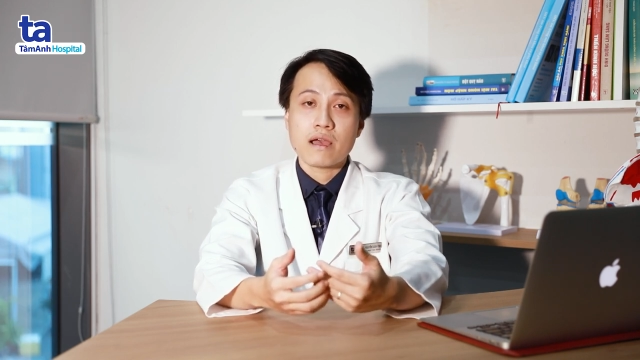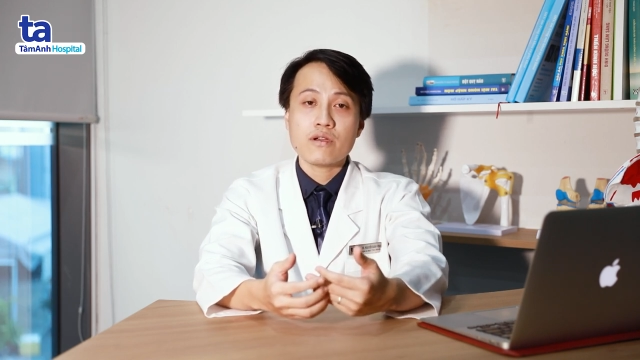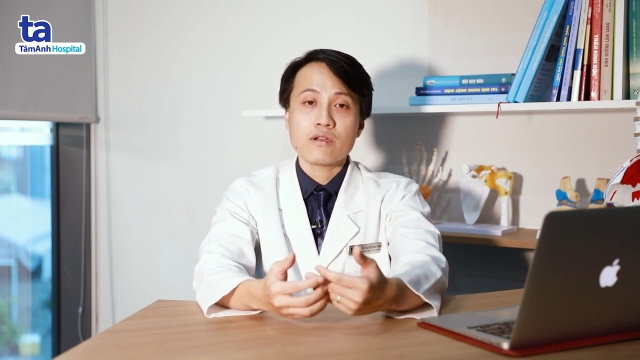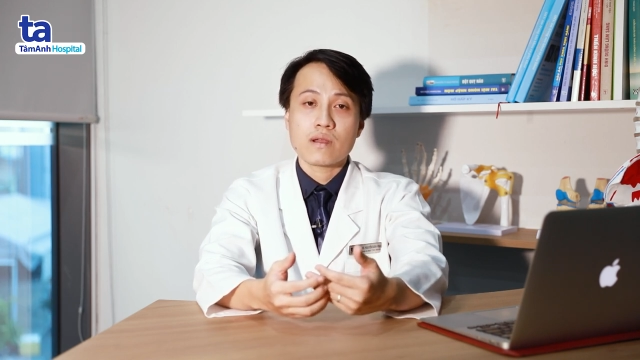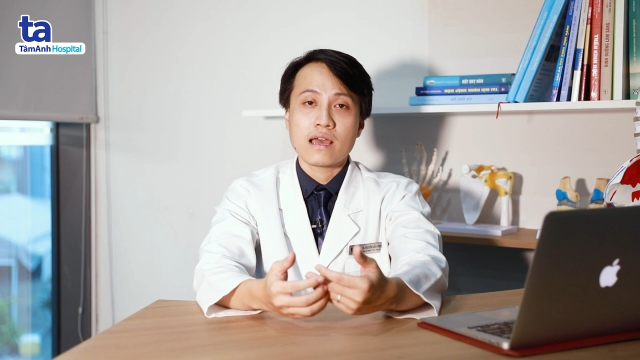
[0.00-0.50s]
báo
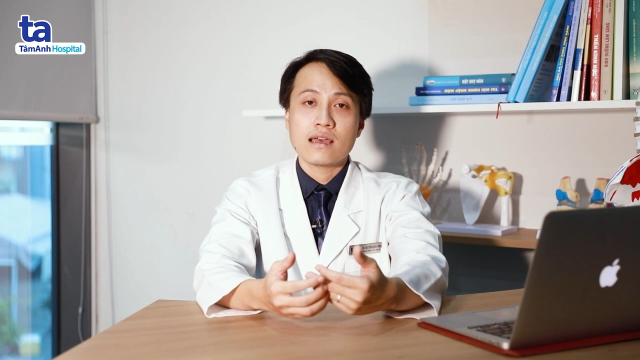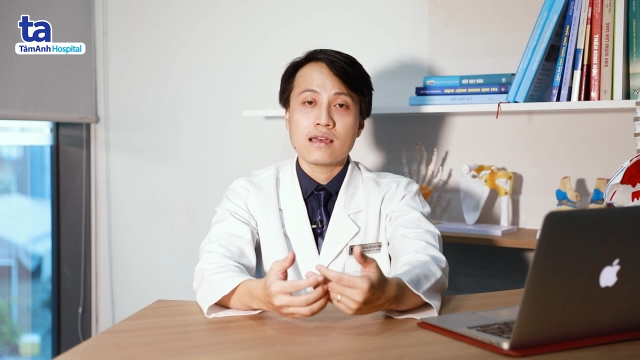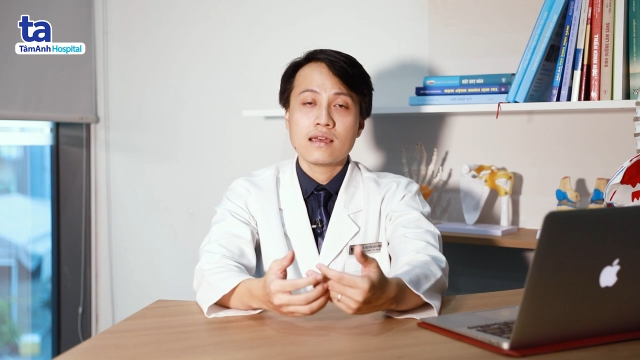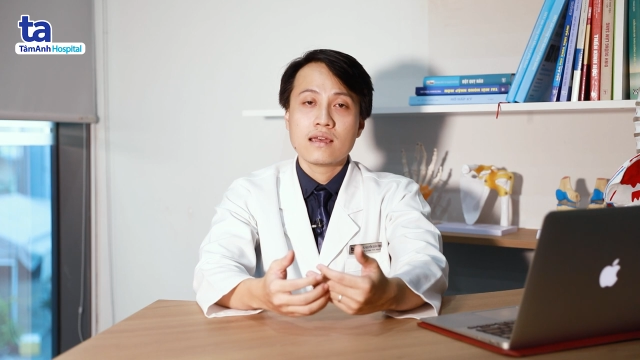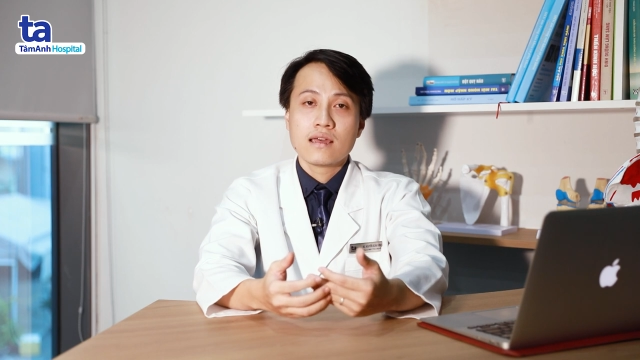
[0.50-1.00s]
hiệu là
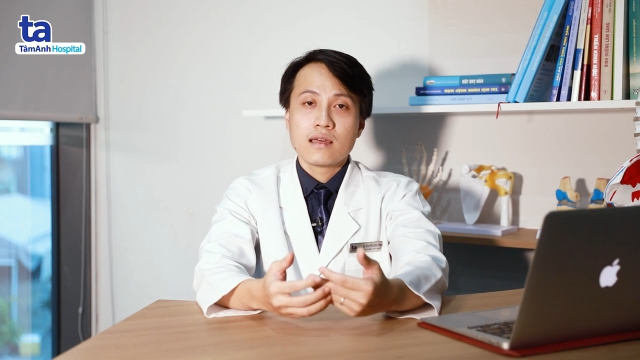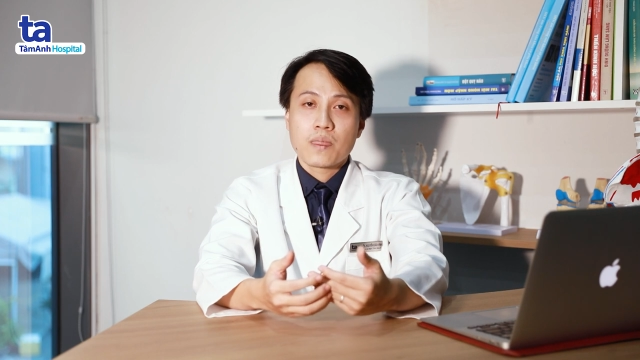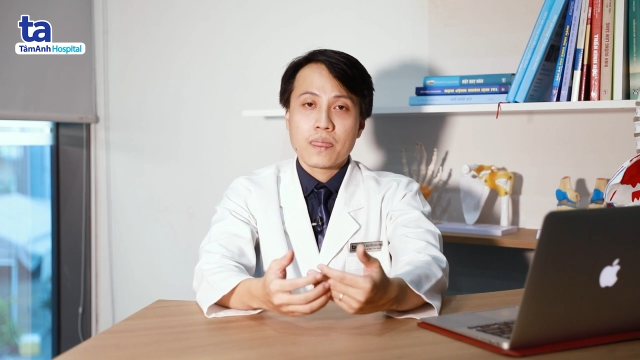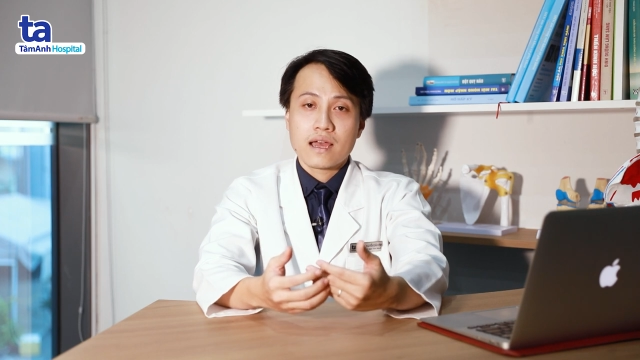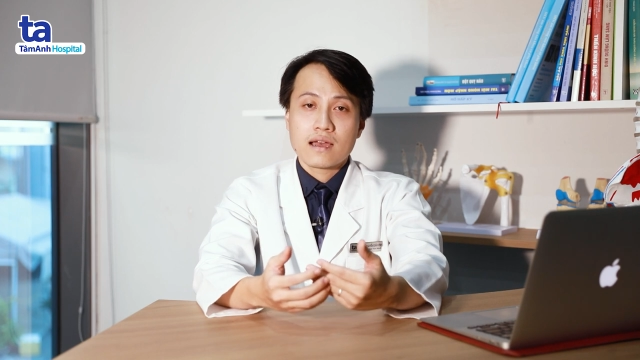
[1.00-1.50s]

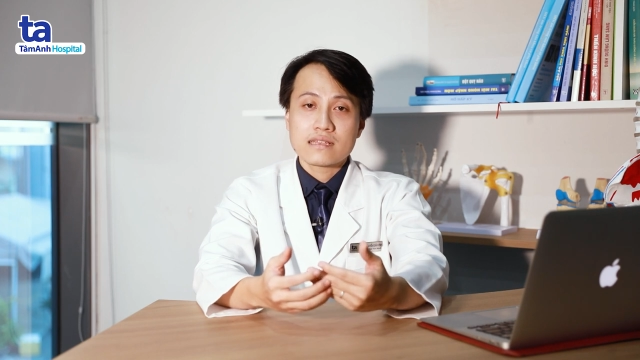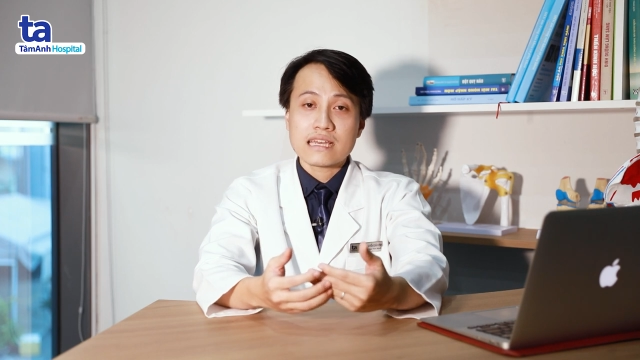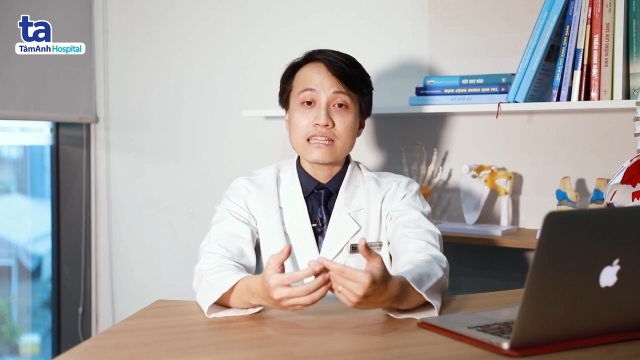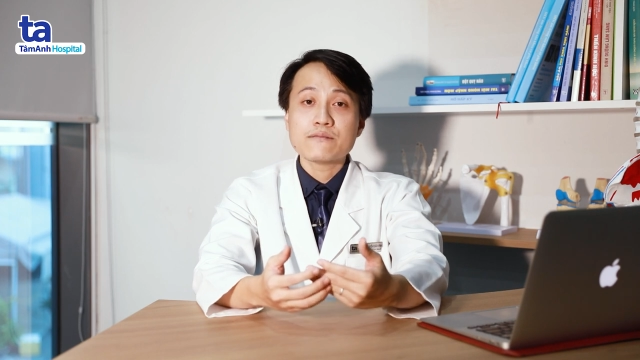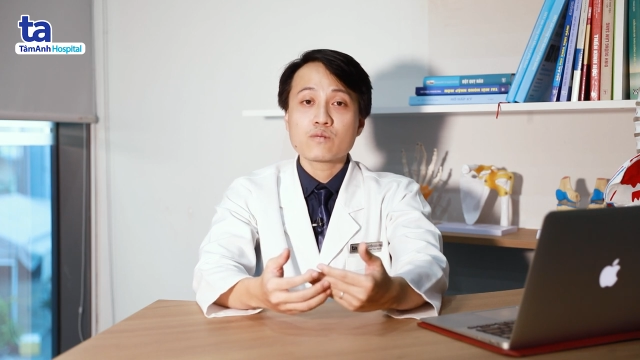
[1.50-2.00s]

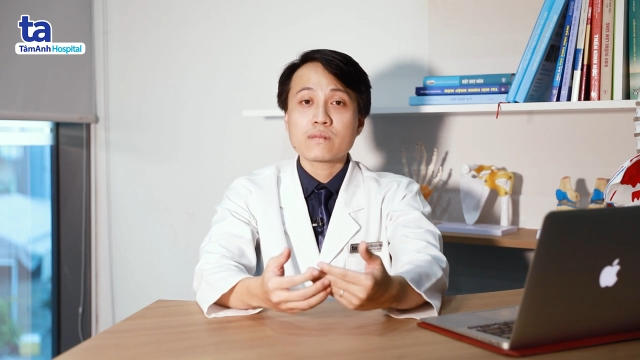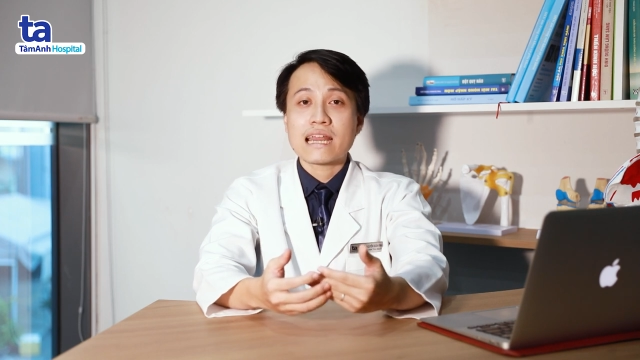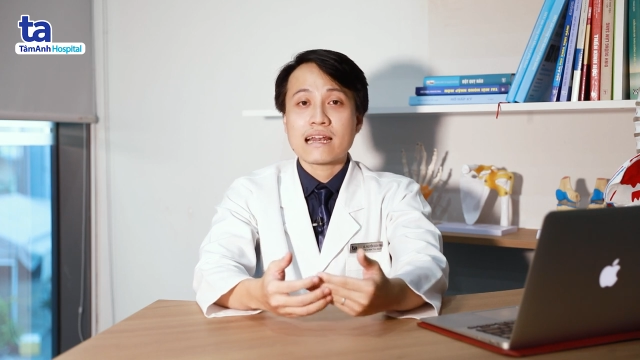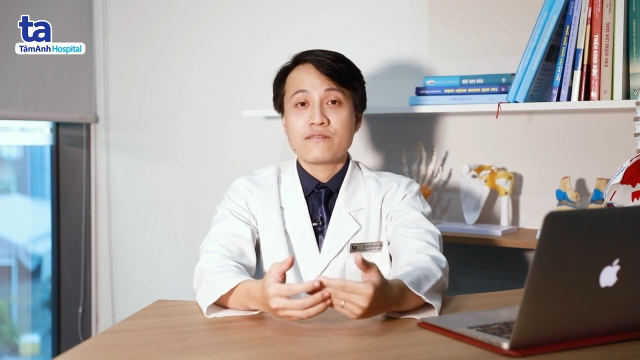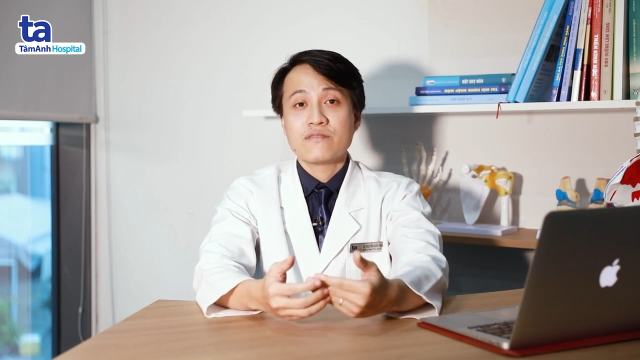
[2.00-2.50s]
trái tim chúng
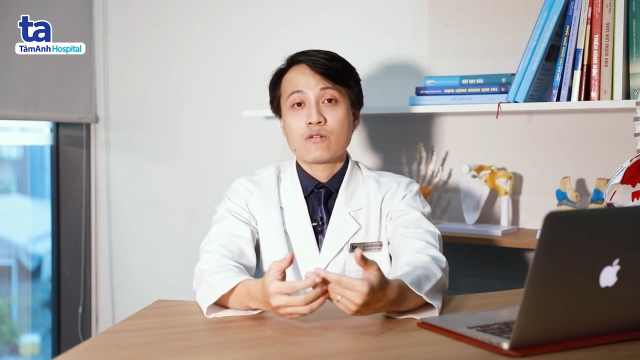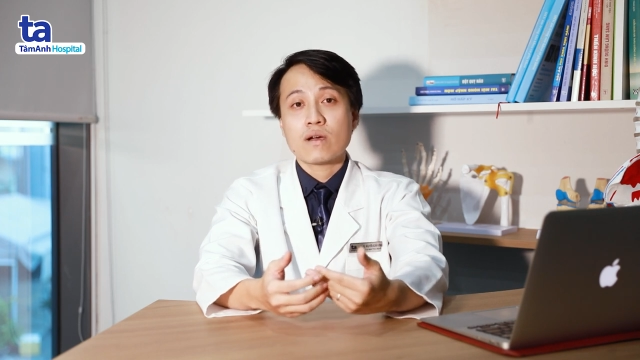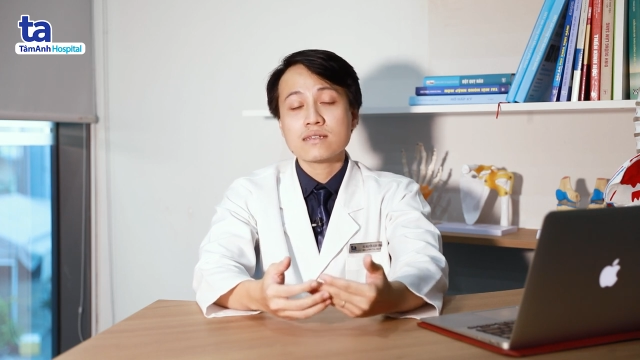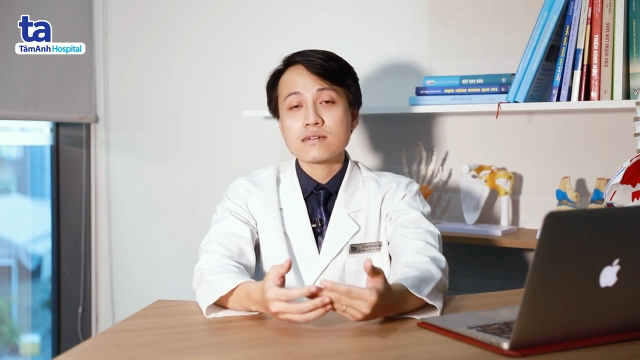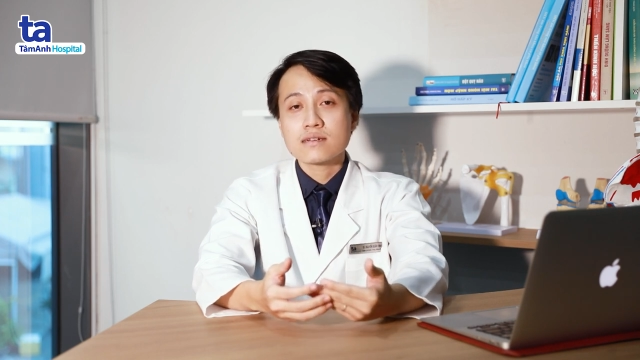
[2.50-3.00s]
ta đang làm việc
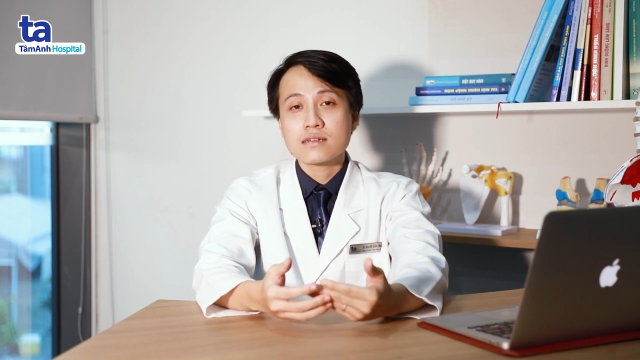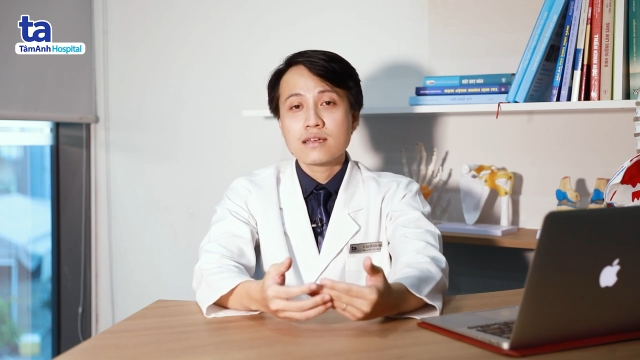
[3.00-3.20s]
quá sức.